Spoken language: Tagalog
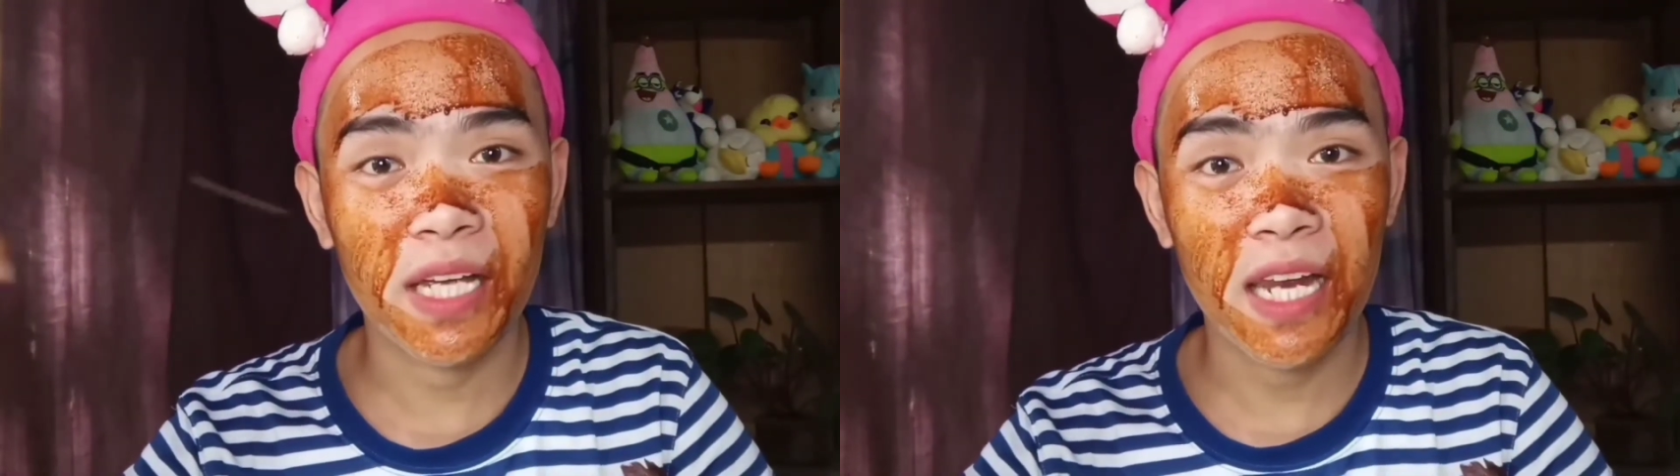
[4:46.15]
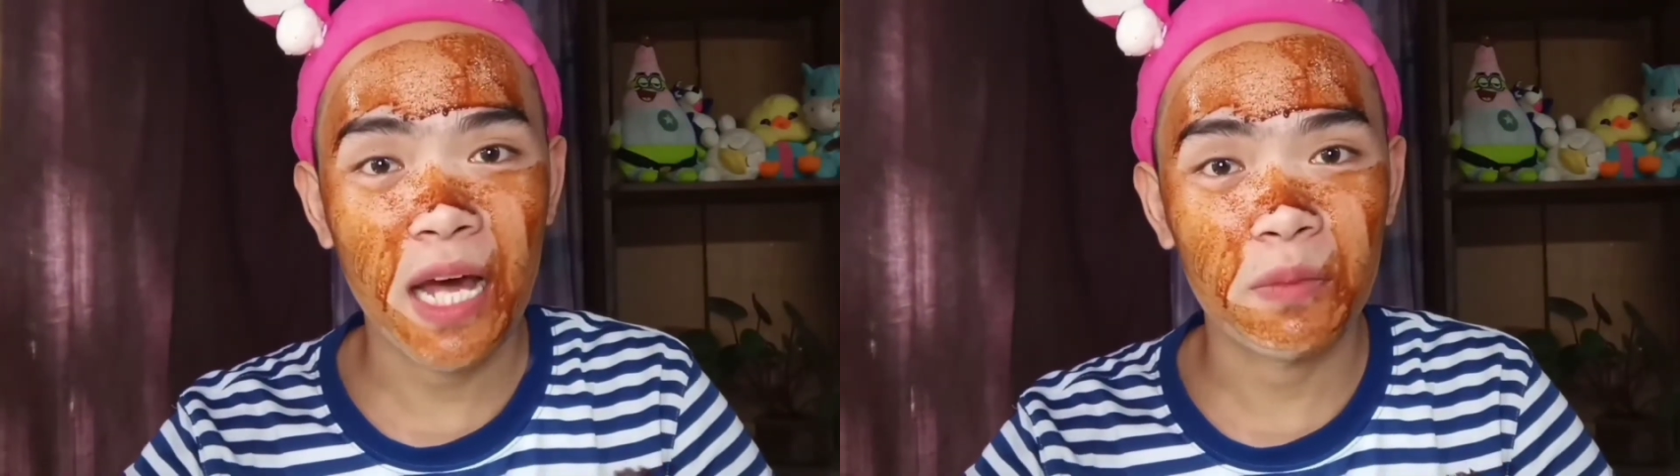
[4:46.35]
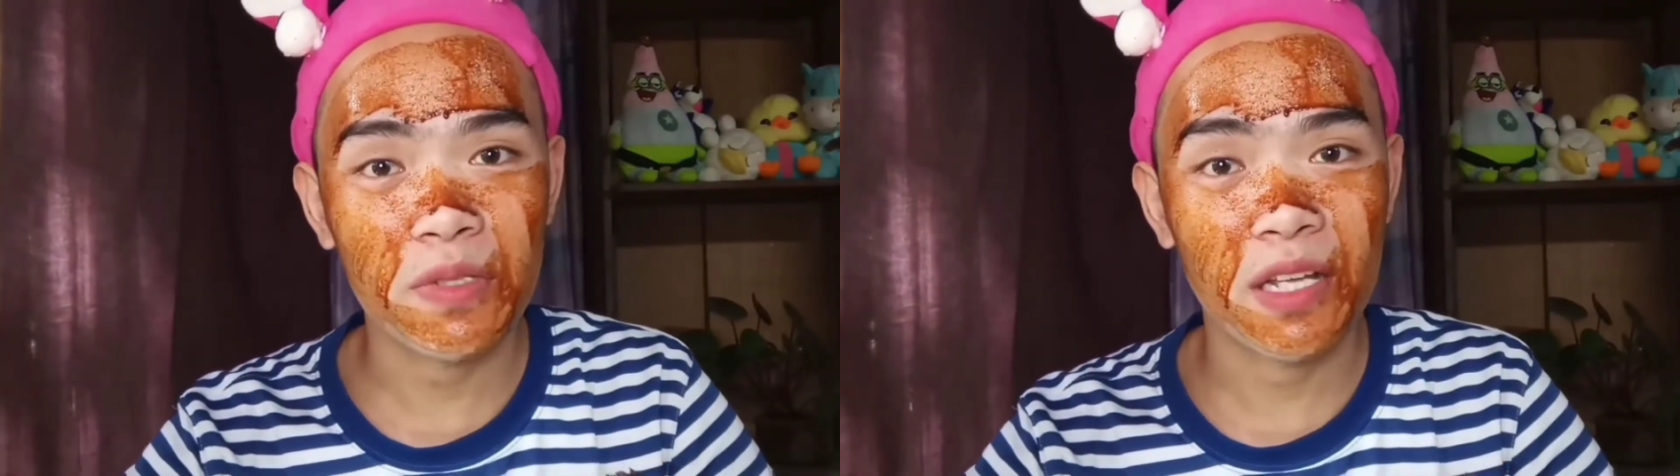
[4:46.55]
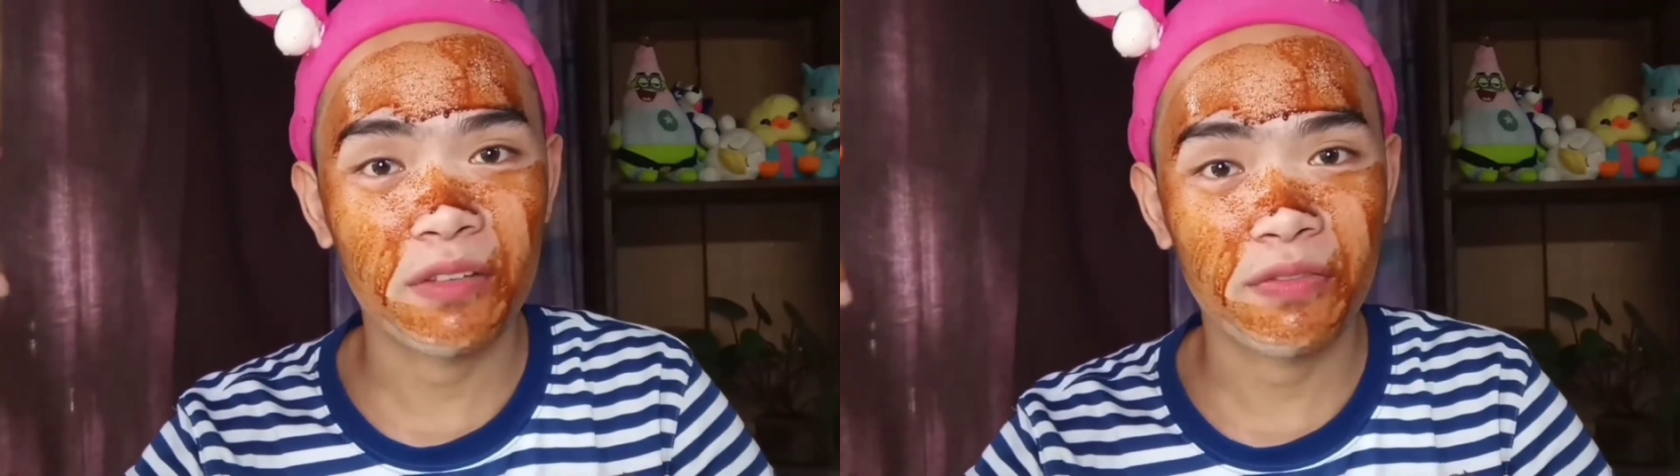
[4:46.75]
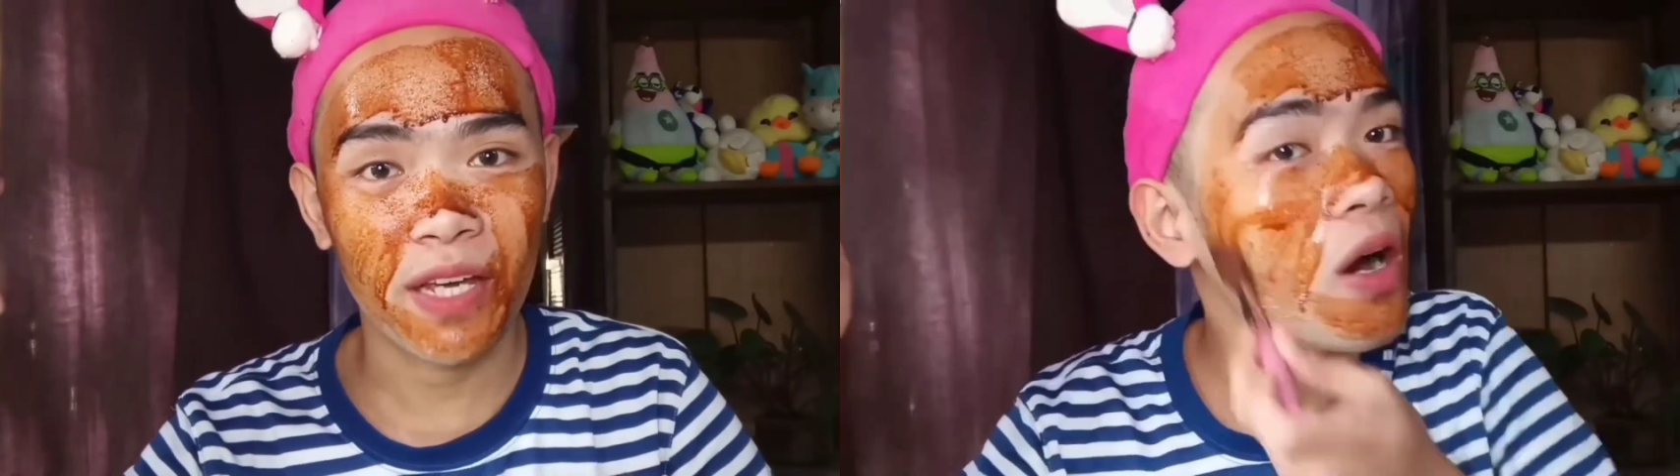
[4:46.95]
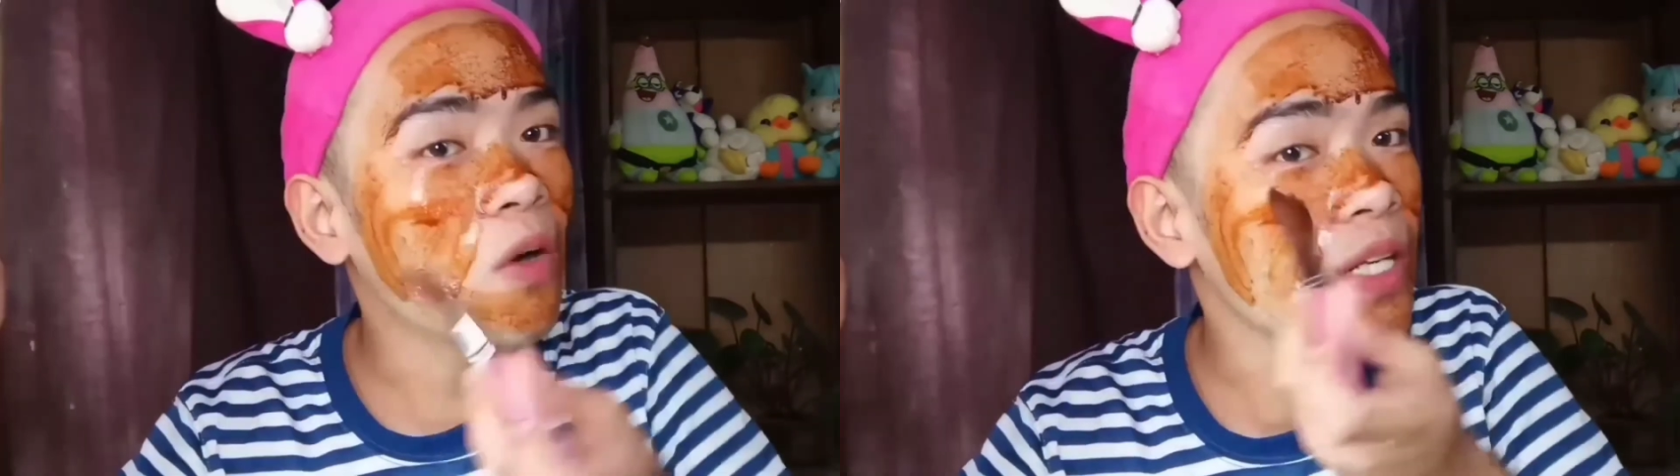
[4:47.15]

maghilamos ng face.